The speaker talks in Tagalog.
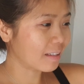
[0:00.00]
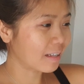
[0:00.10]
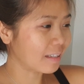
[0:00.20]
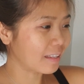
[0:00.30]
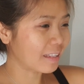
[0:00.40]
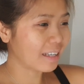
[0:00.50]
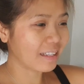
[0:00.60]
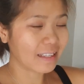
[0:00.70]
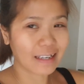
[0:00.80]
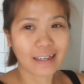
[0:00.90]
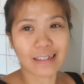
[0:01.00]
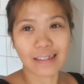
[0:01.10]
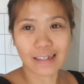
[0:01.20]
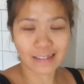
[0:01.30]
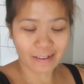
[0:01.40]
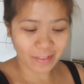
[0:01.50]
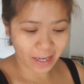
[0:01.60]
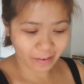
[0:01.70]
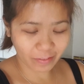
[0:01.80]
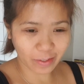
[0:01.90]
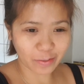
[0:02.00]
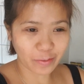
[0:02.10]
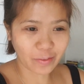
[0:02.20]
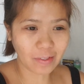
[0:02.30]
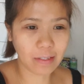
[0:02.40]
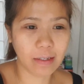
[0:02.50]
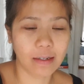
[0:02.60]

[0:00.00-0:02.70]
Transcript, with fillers: And then, uh, it's a Sunday afternoon.